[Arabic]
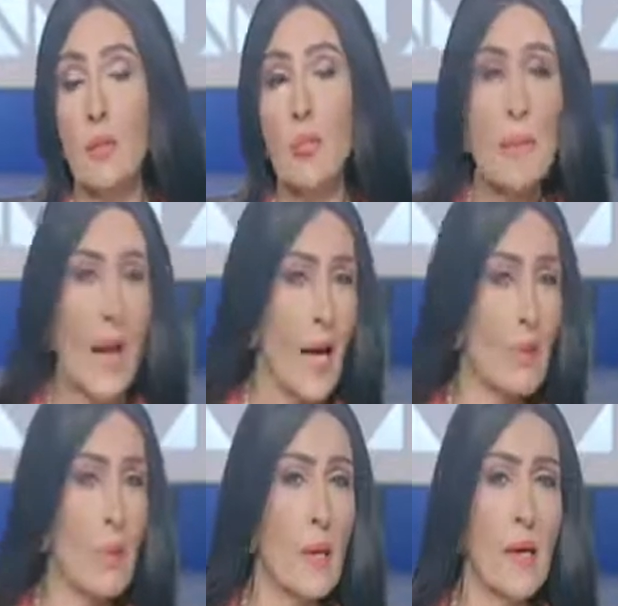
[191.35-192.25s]

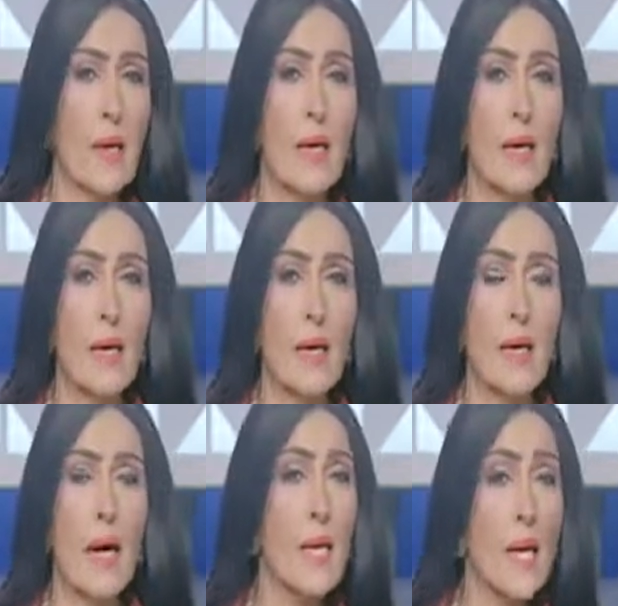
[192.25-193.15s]
المحبة
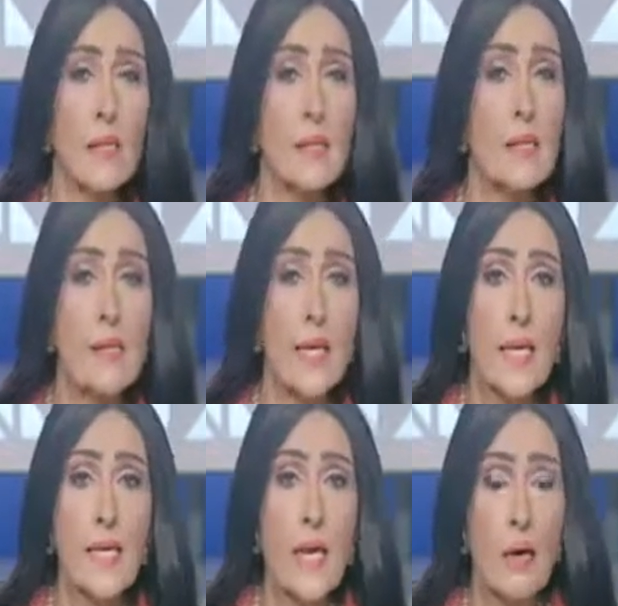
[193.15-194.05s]
علاقات
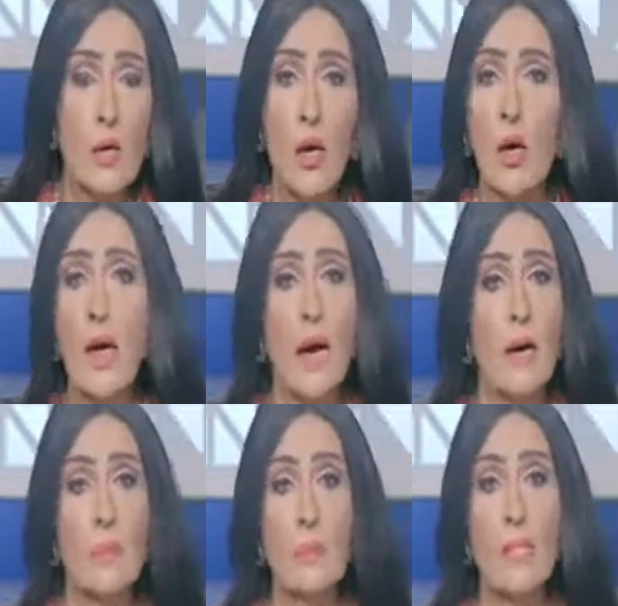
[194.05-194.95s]
إنسانية رائعة
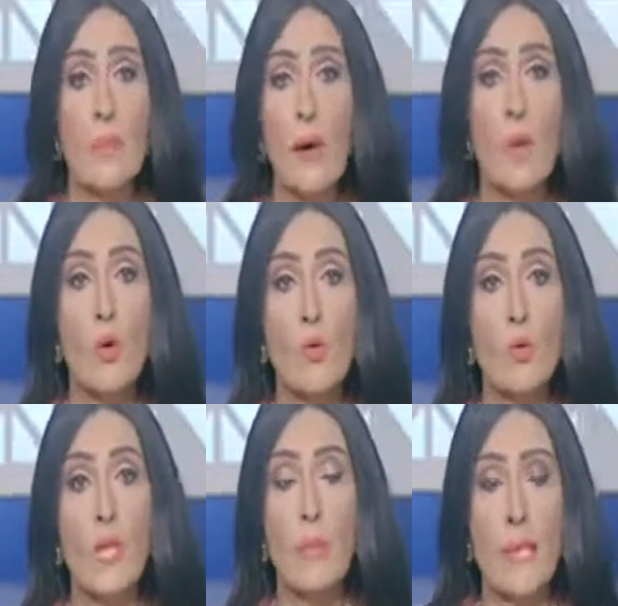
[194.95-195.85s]
بتبقى
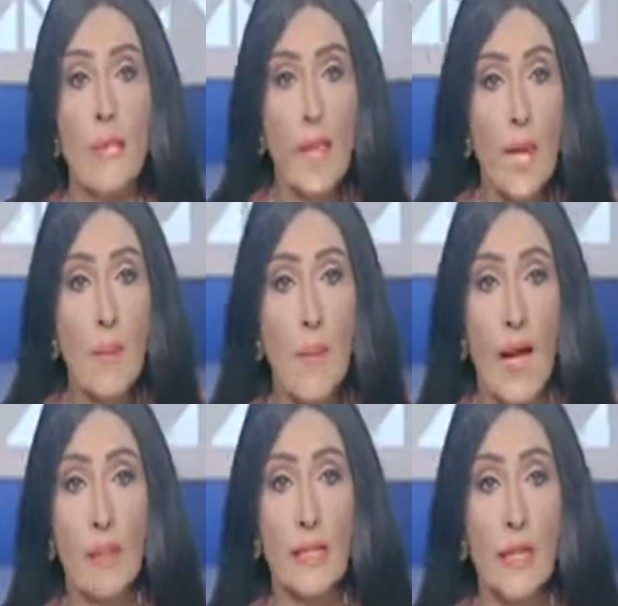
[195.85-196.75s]
موجودة بين النائب
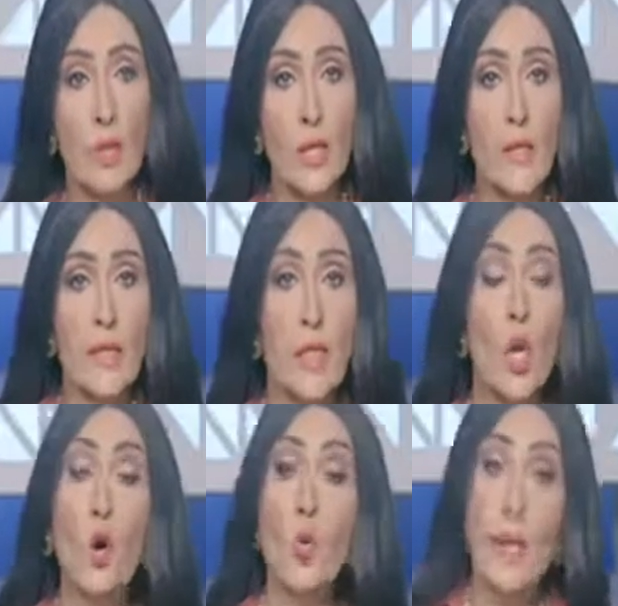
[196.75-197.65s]
محمد أبو العنين
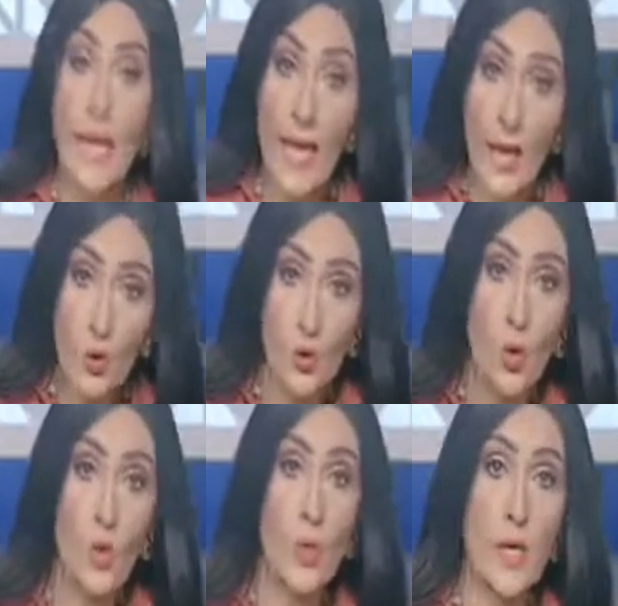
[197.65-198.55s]
وبين أهله
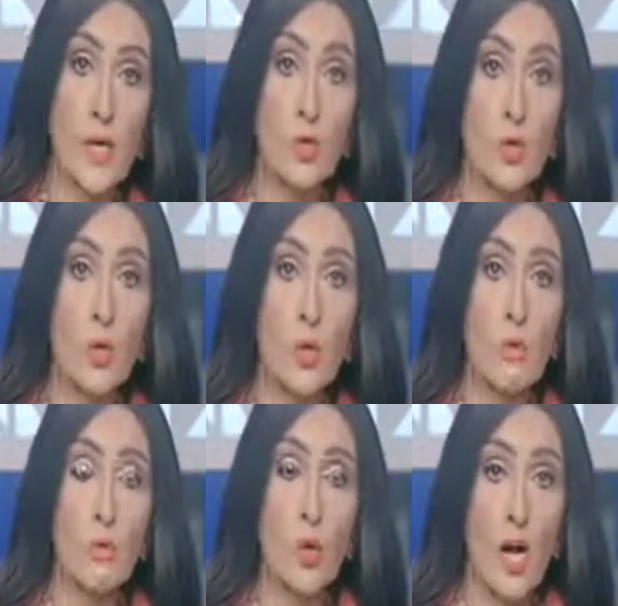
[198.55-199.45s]
وناسه
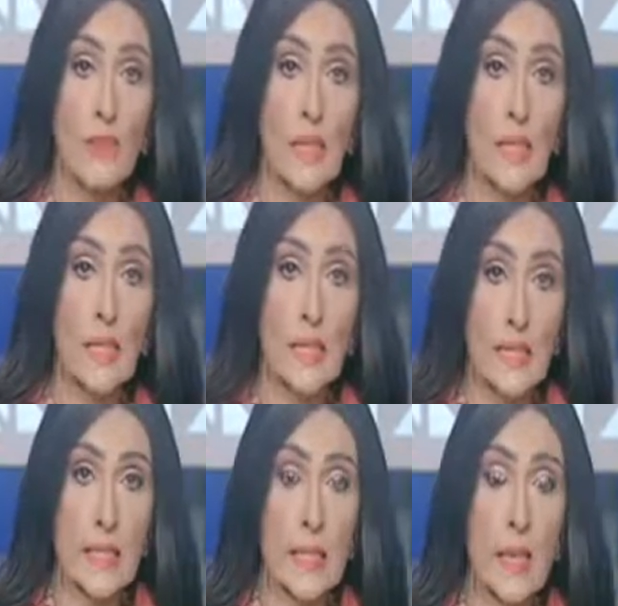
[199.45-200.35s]
في محافظة
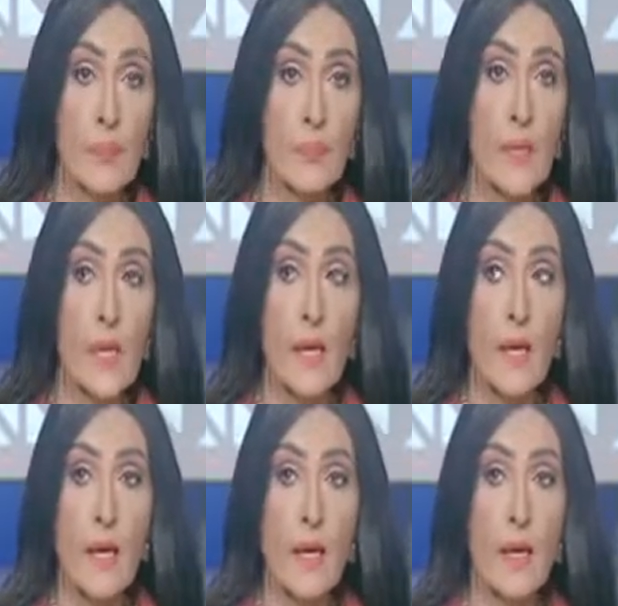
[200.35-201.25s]
الجيزة
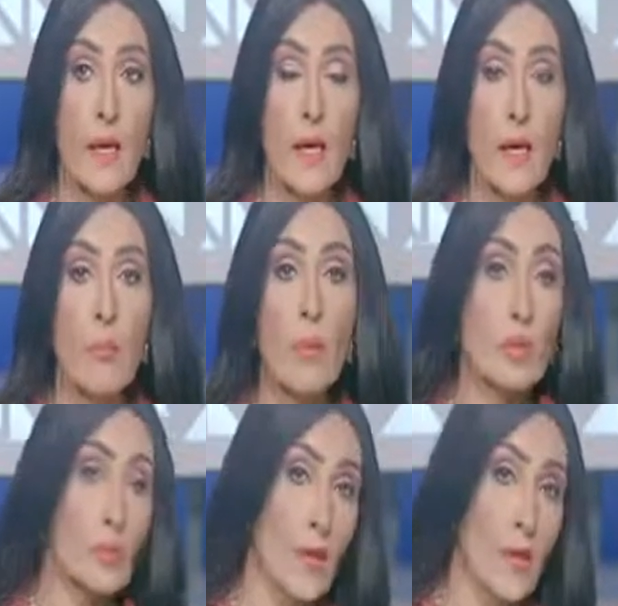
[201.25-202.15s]
آه
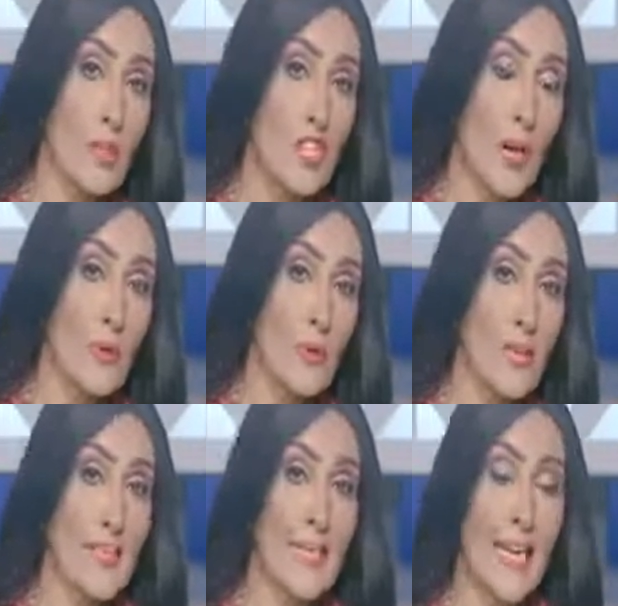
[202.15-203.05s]
برضو أنا مش
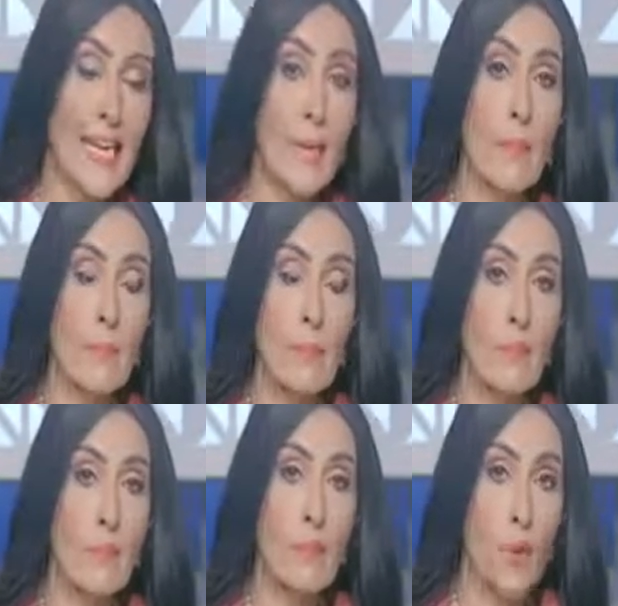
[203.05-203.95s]
هقول كلام
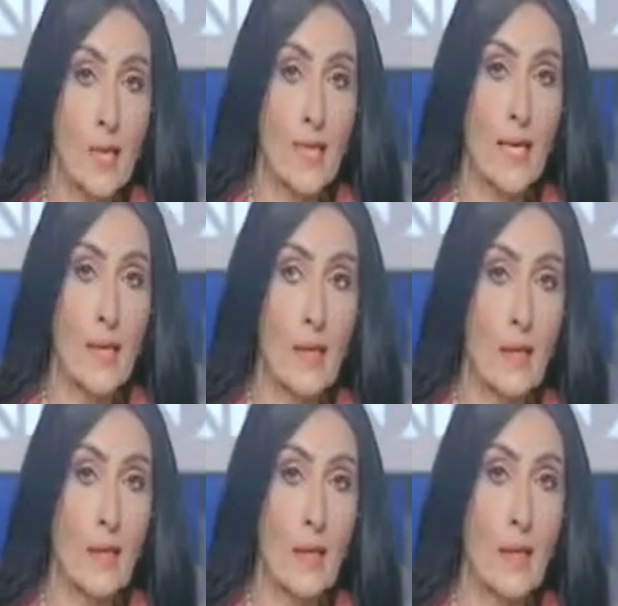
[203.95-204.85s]
مرسل
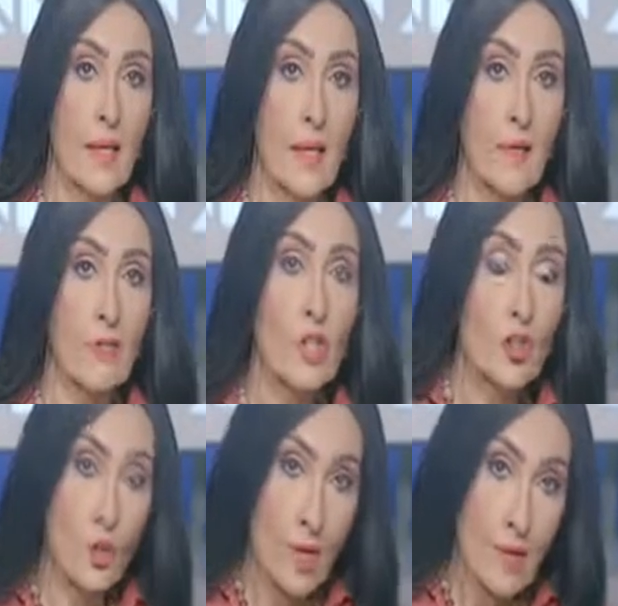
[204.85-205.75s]
في
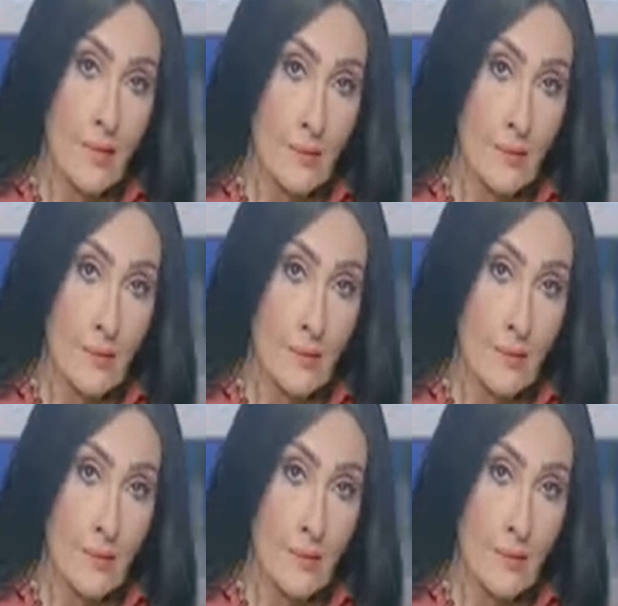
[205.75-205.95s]
صور